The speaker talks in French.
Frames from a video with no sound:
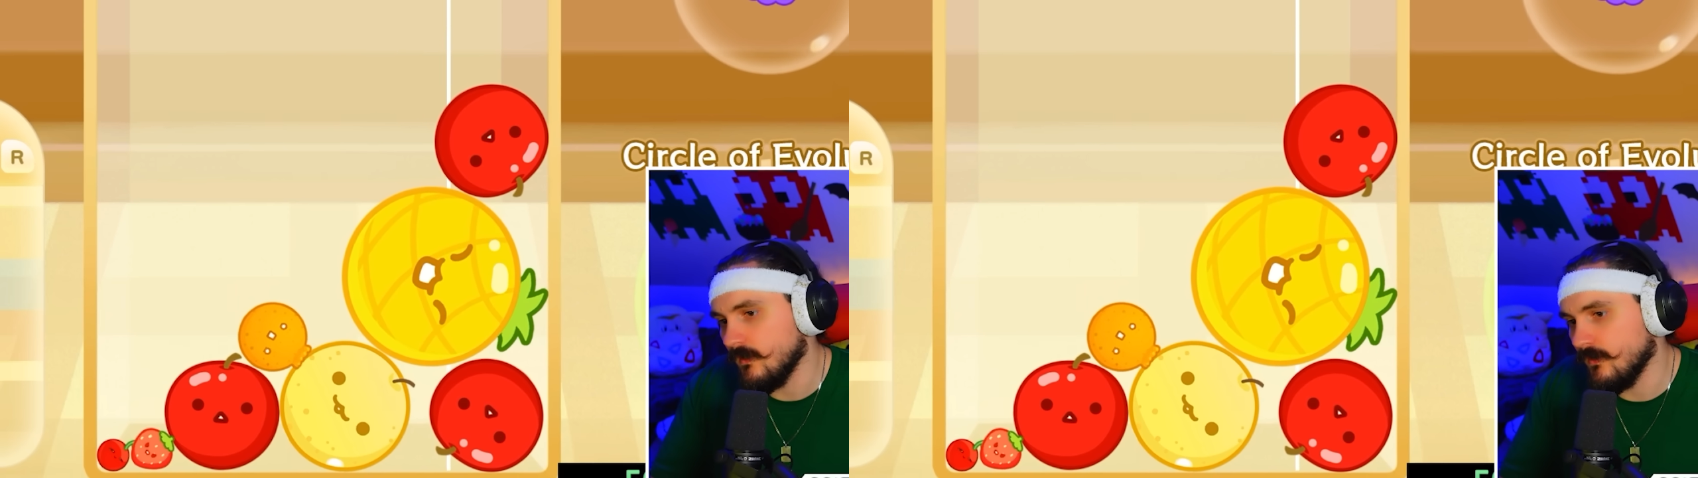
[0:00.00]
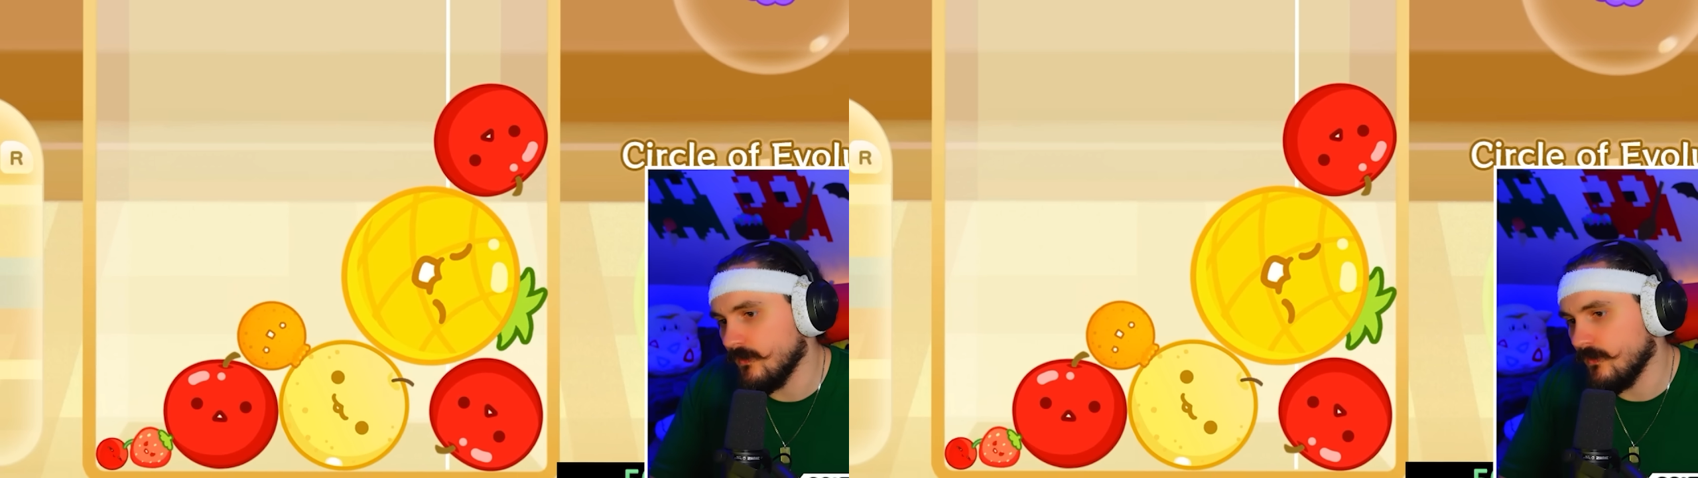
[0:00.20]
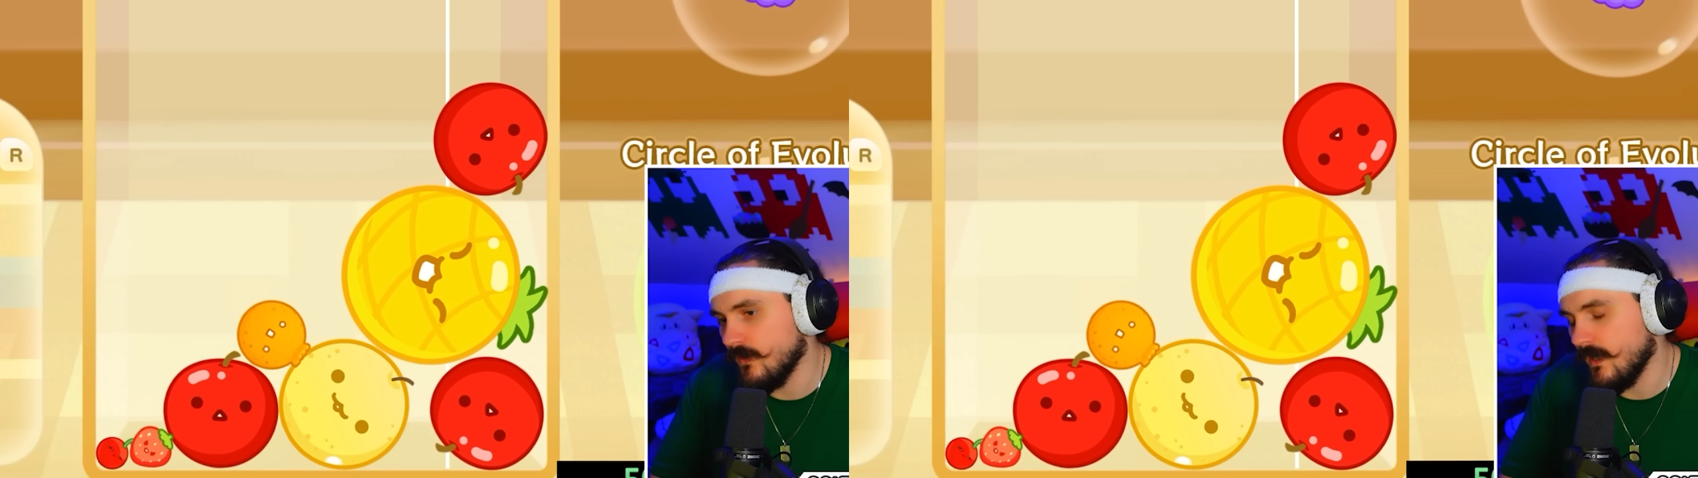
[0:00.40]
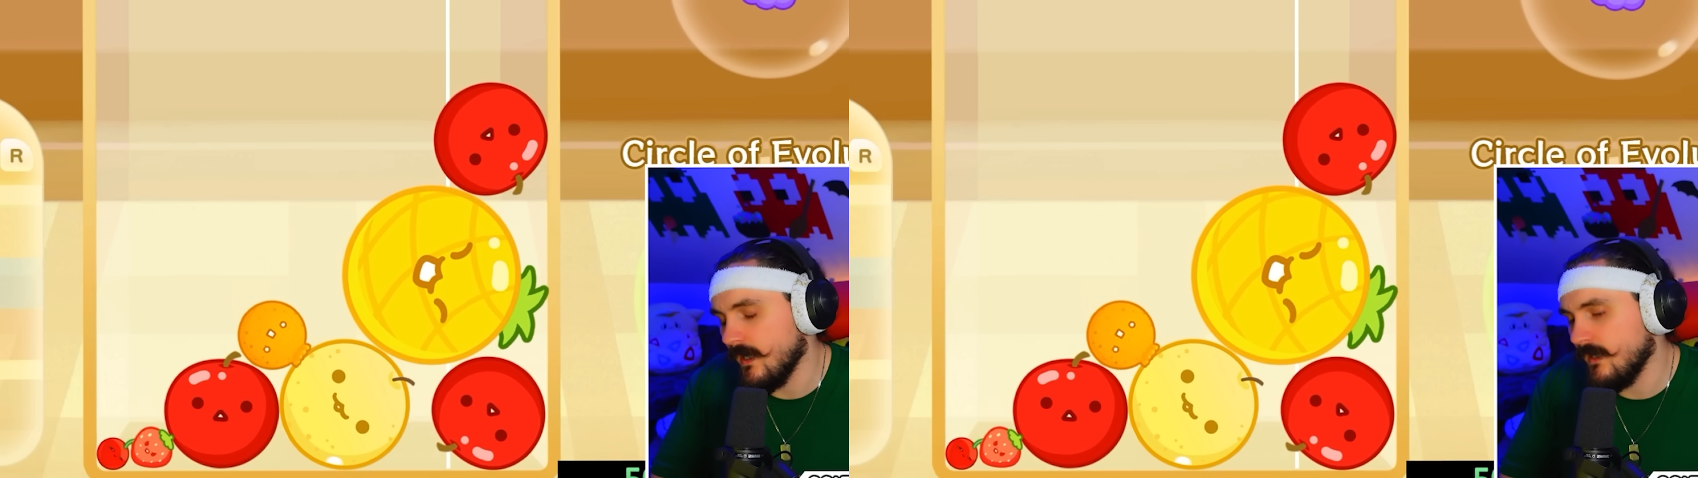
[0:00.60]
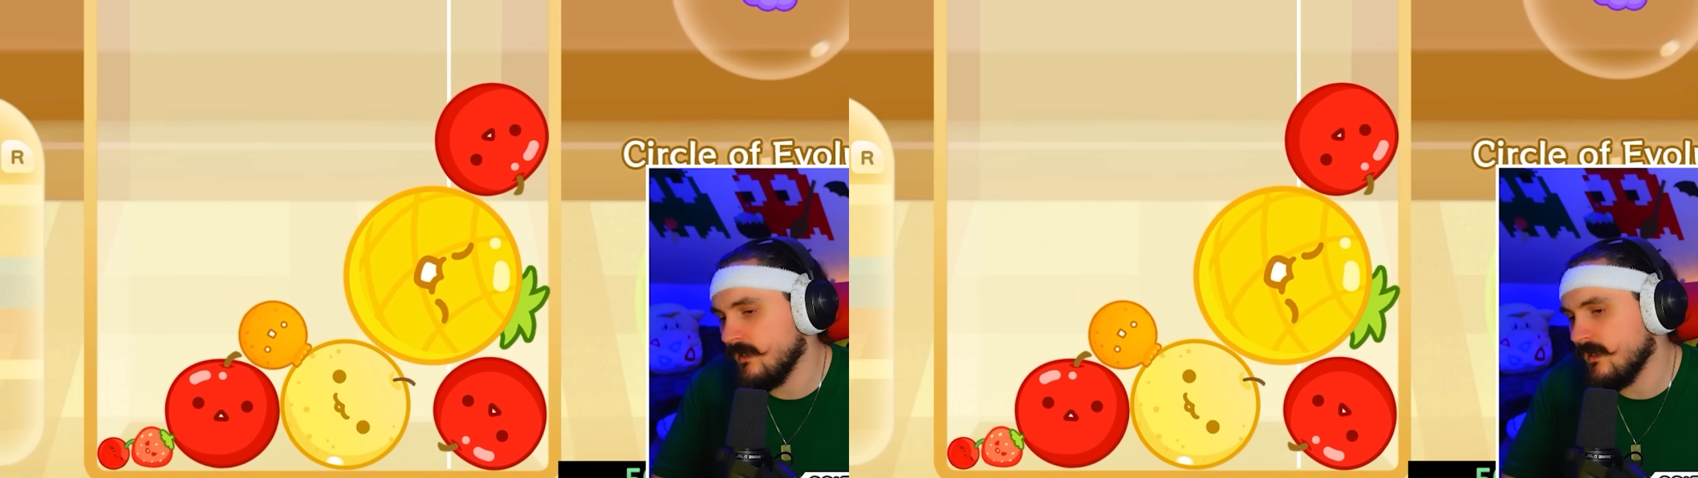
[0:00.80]
euh,
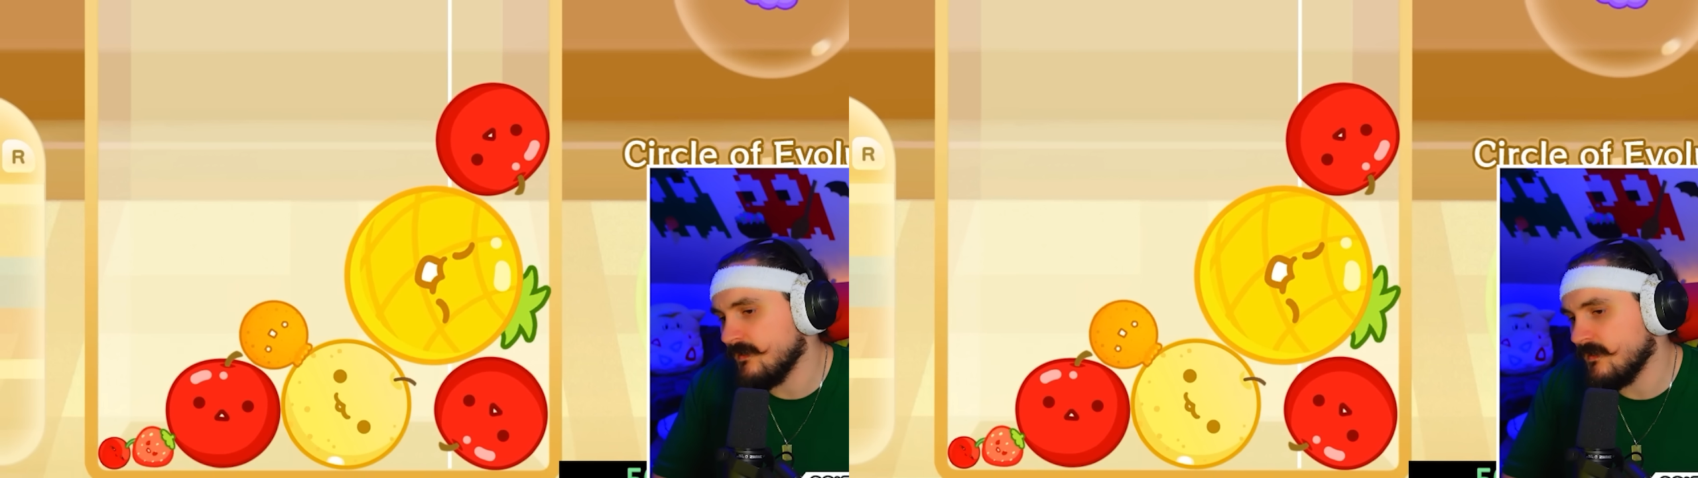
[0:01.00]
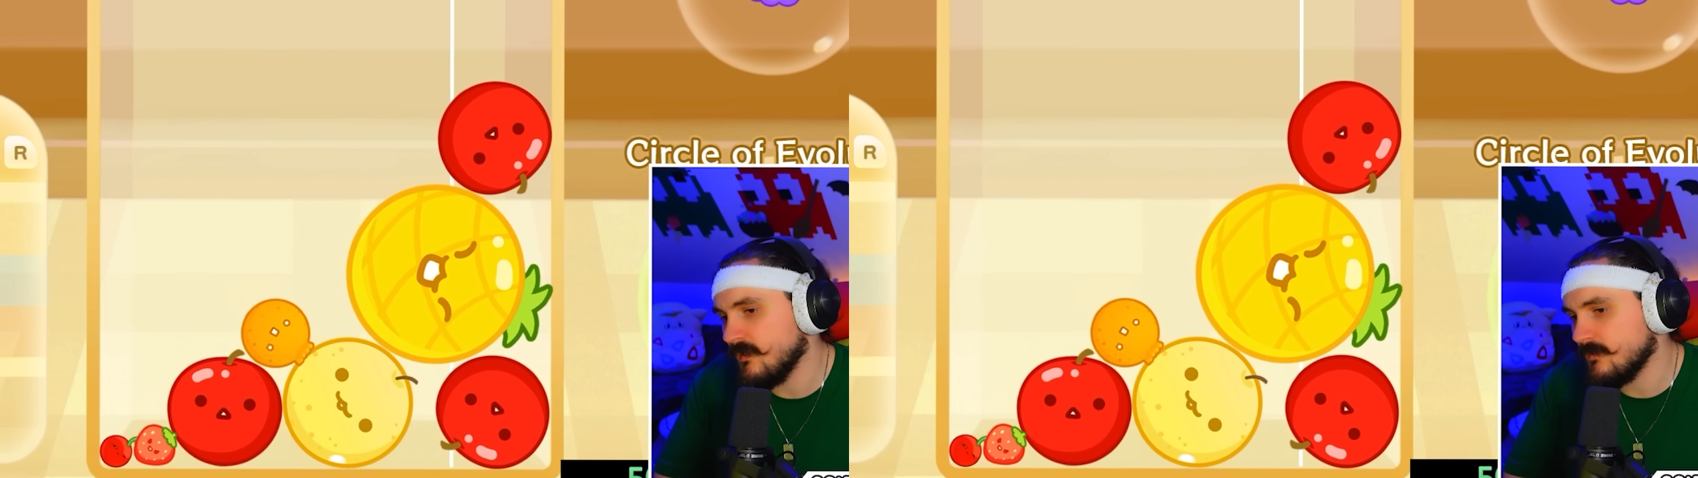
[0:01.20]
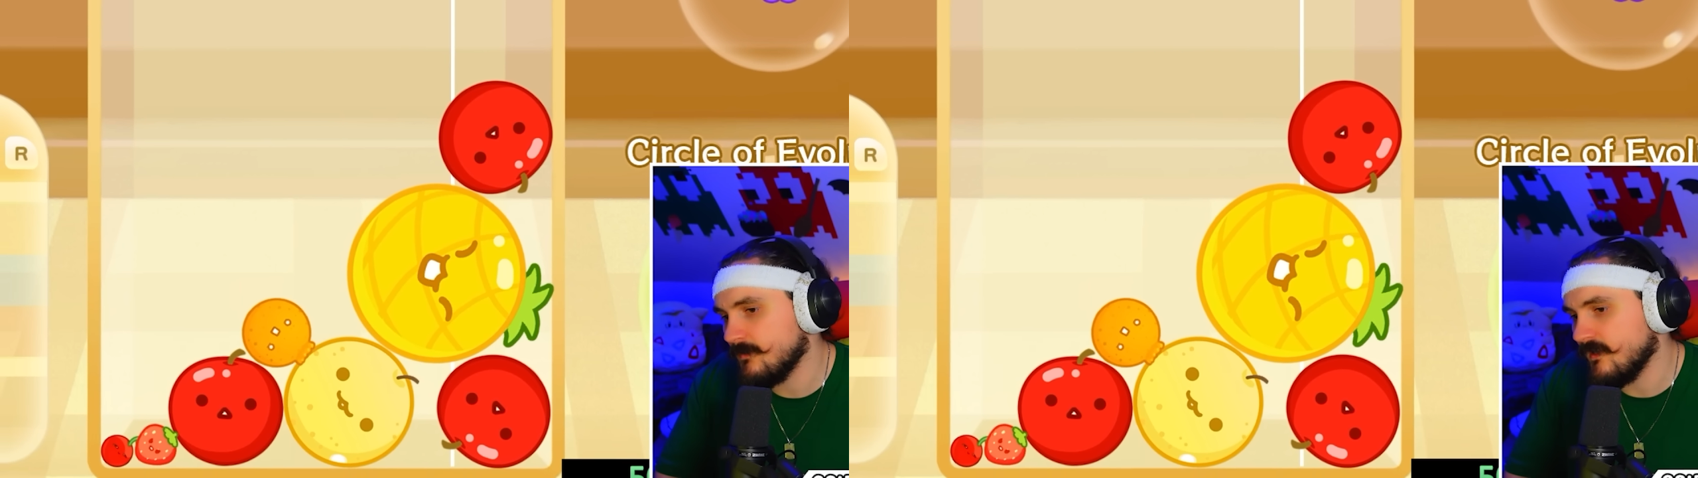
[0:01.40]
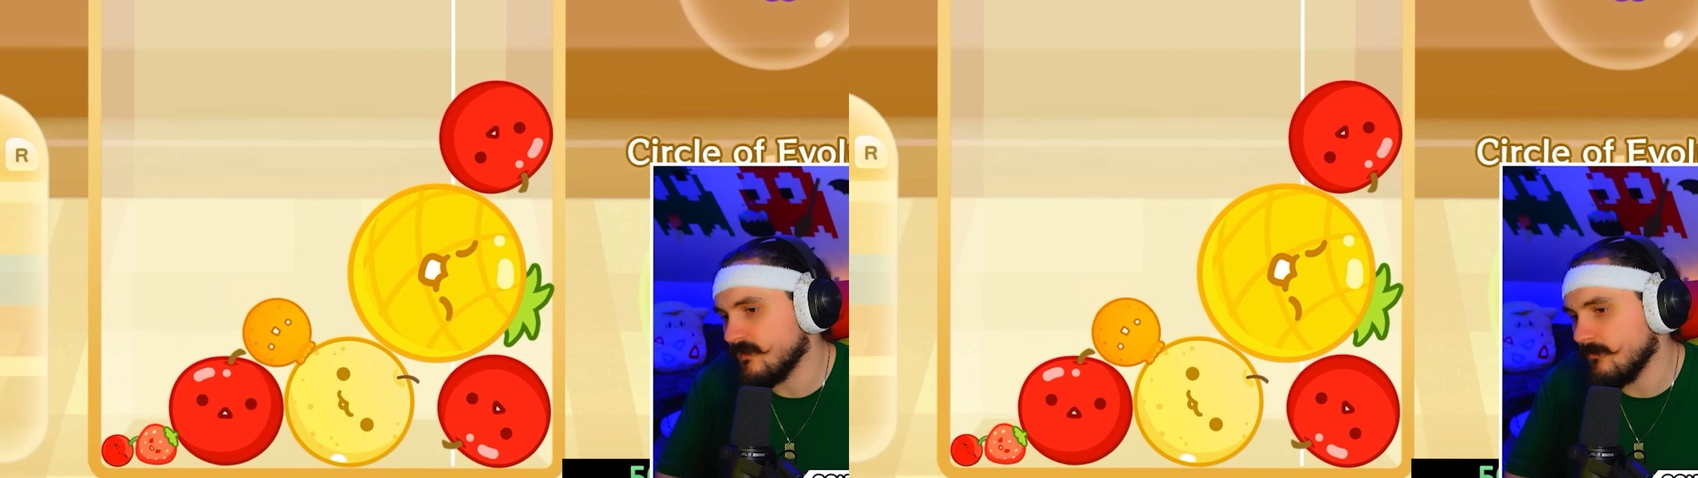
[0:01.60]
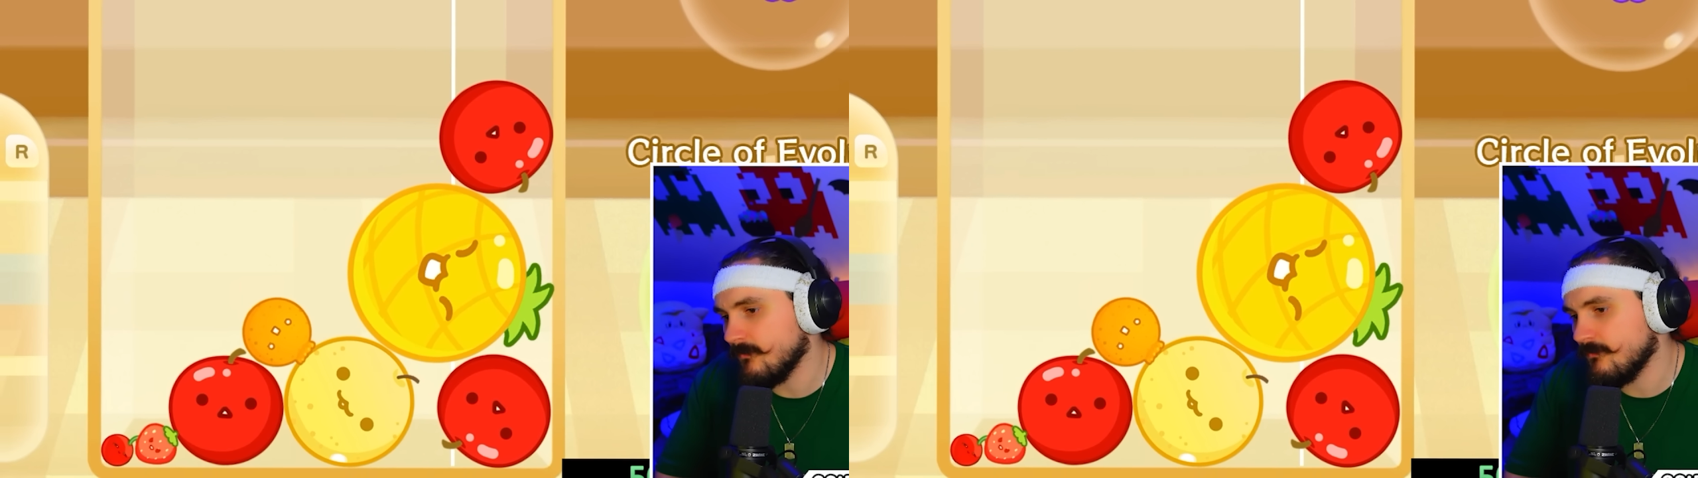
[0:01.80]
aller l'ananas
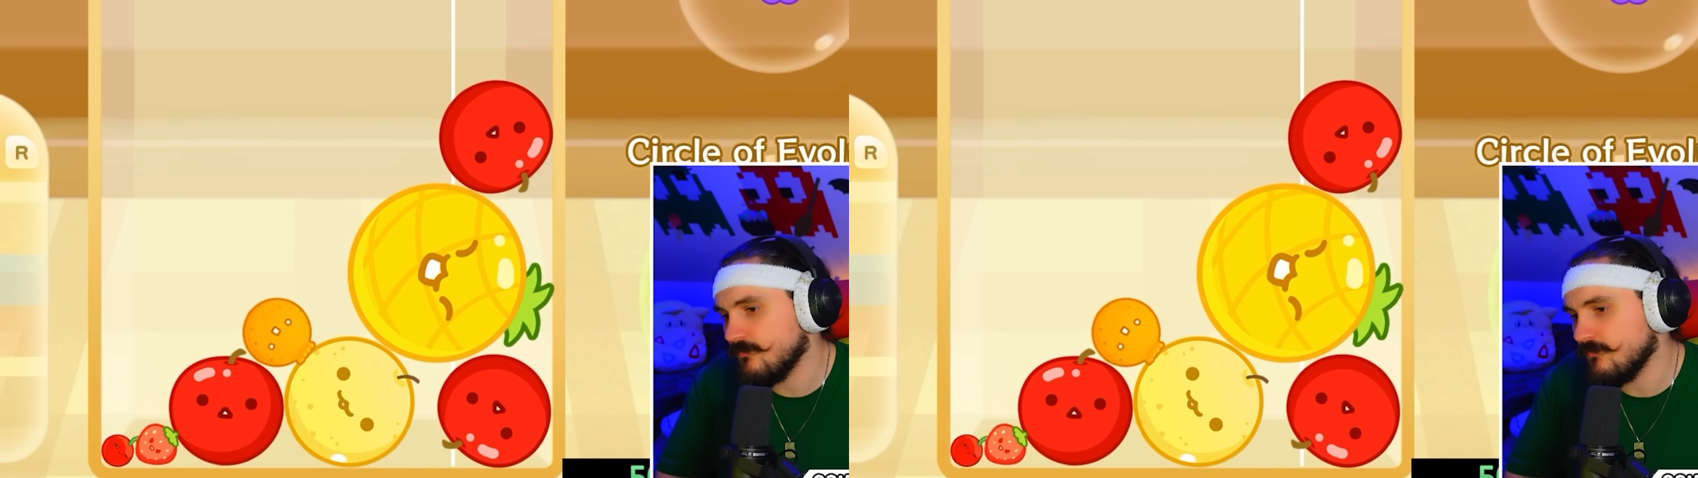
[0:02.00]
peut-être un peu plus